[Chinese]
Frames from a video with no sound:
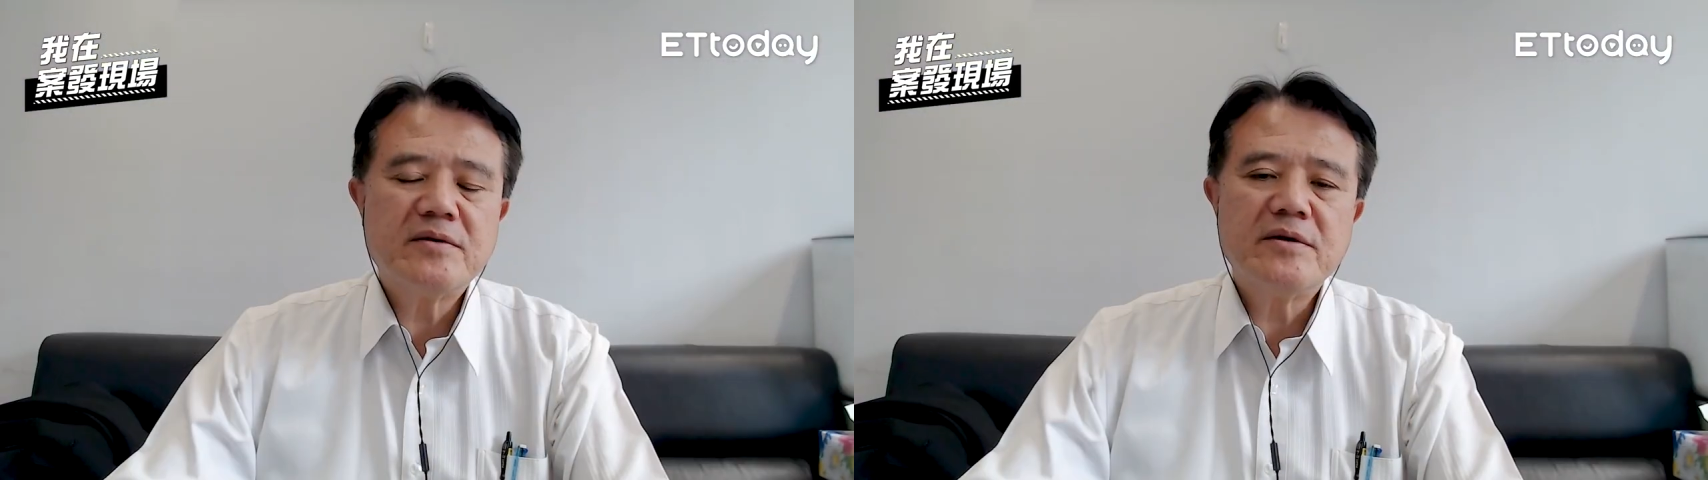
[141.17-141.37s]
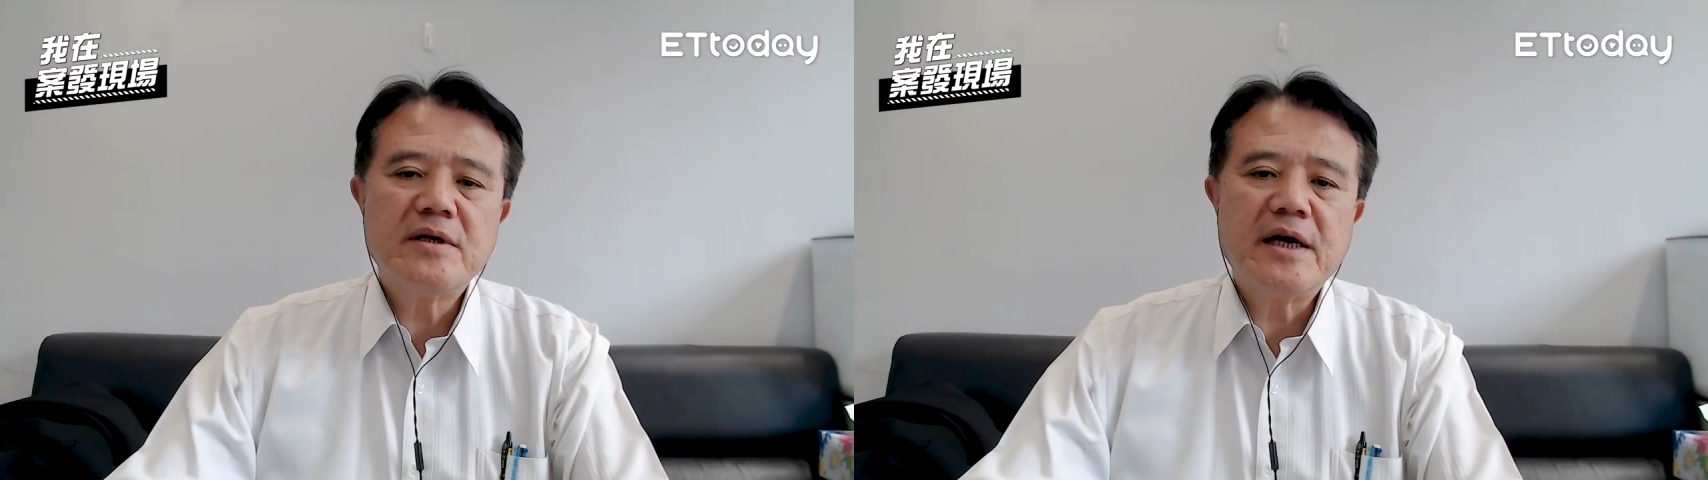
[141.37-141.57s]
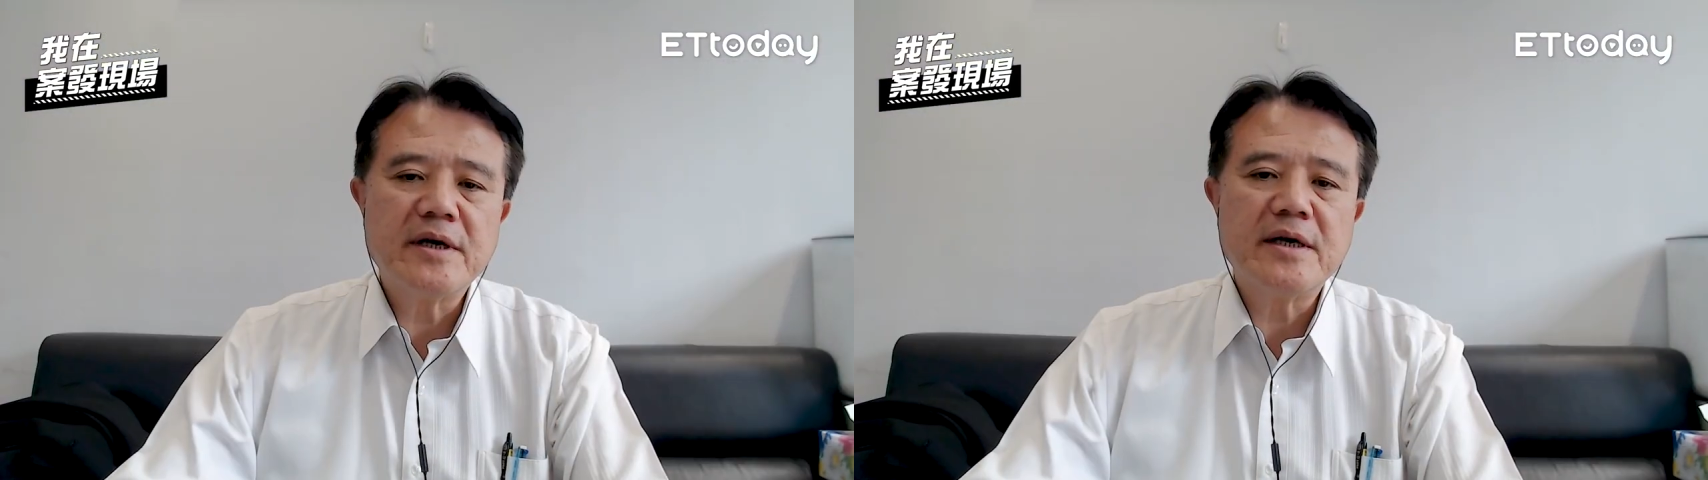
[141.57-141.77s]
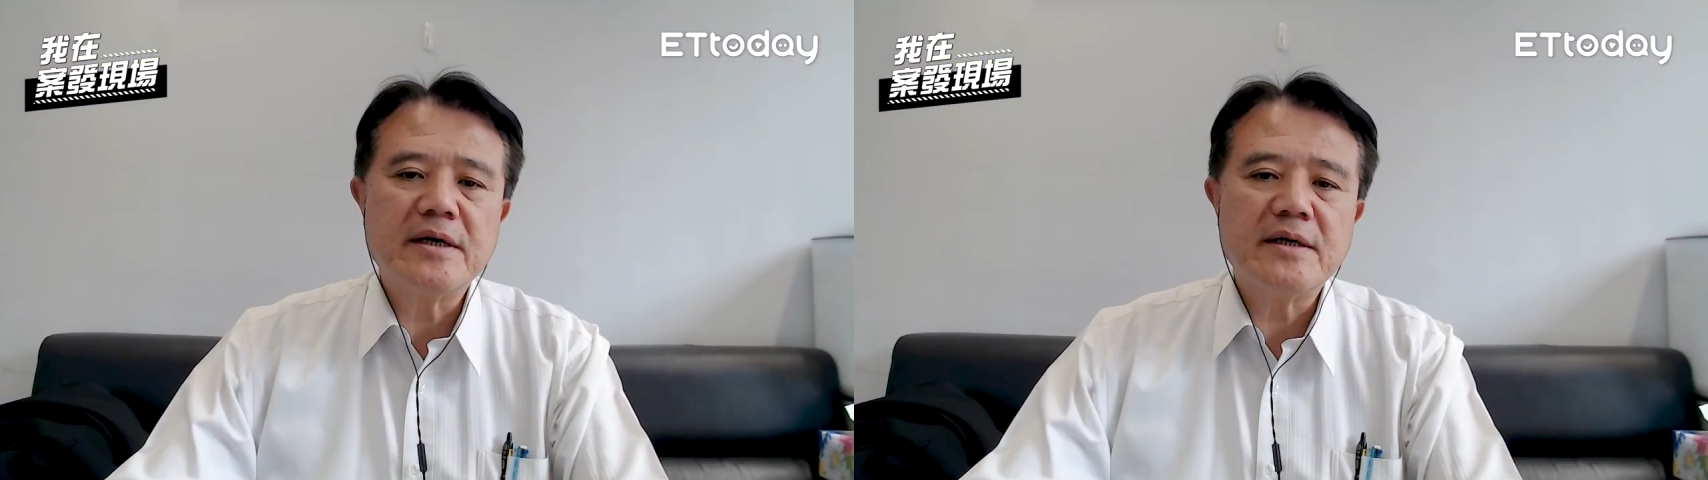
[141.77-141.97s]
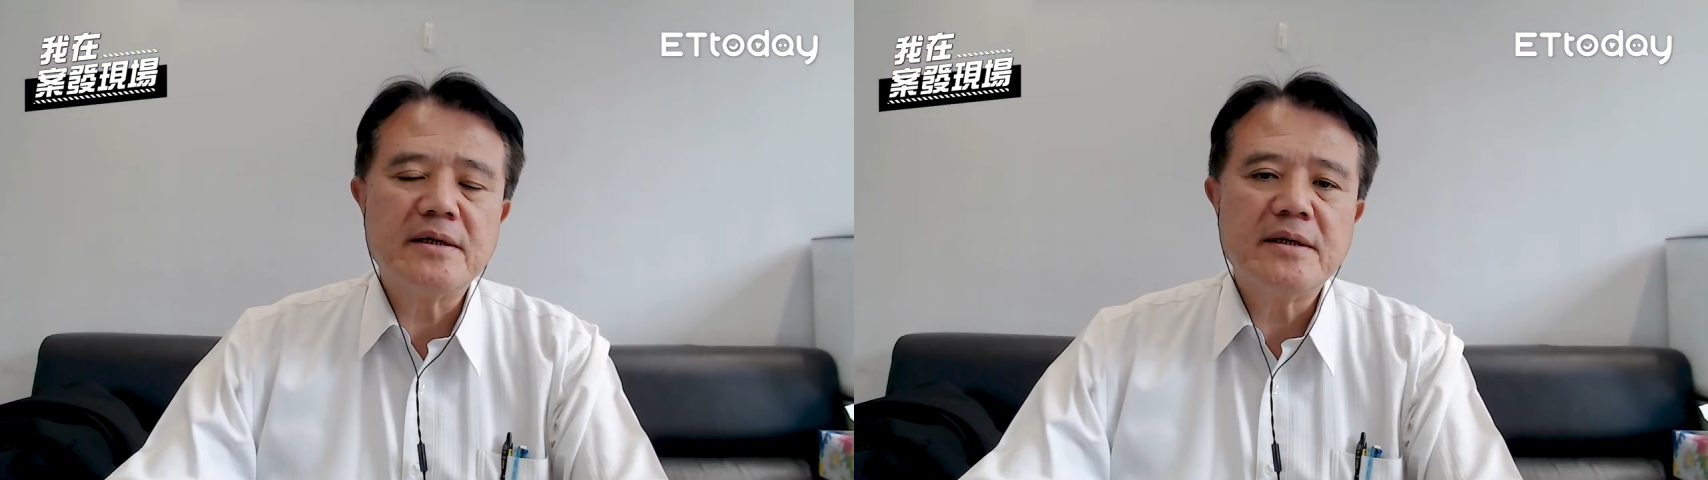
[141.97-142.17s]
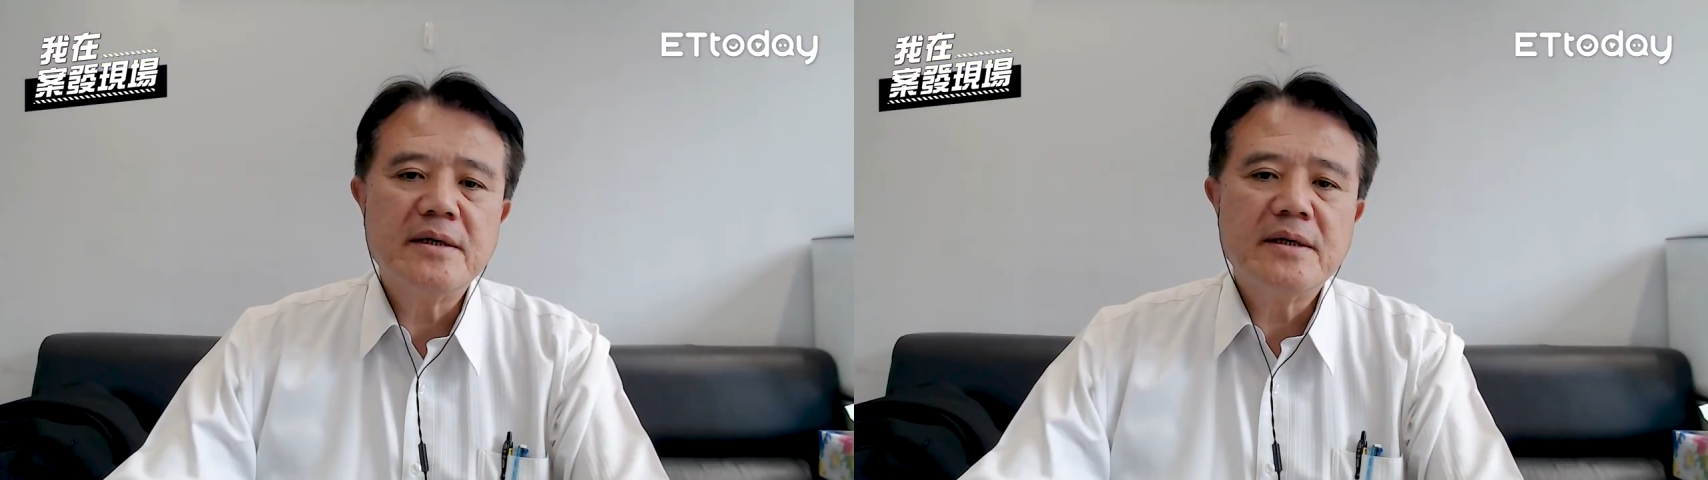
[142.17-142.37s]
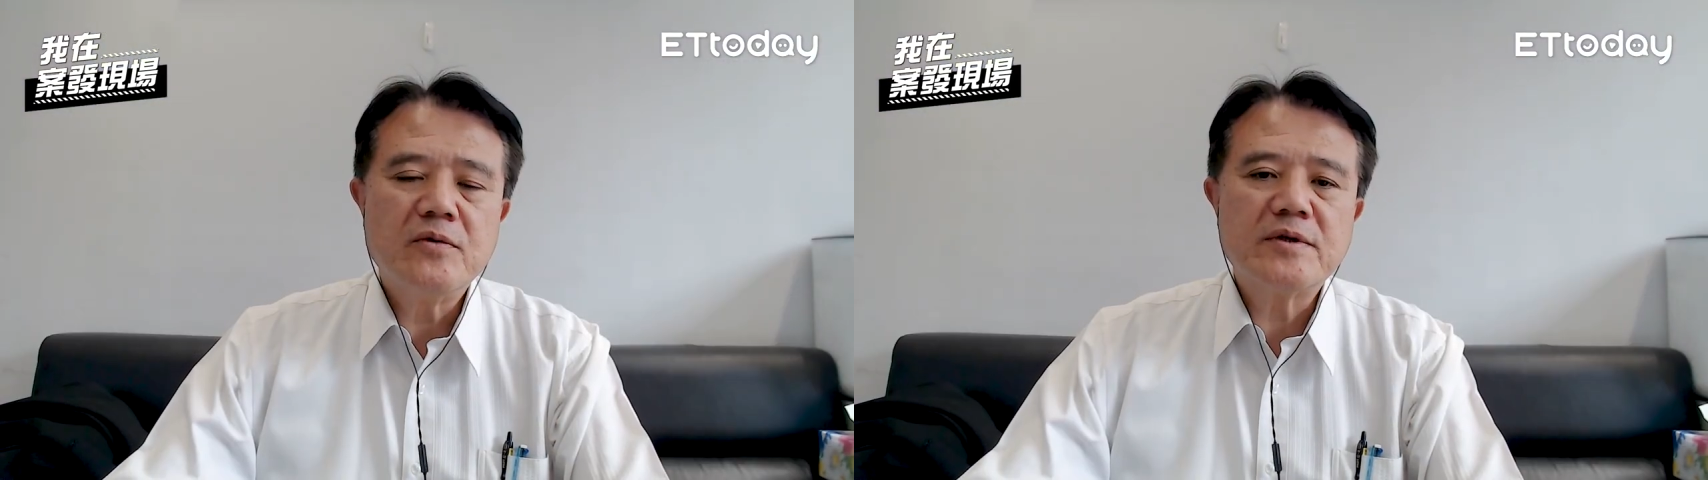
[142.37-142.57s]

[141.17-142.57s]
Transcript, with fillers: 案说有一个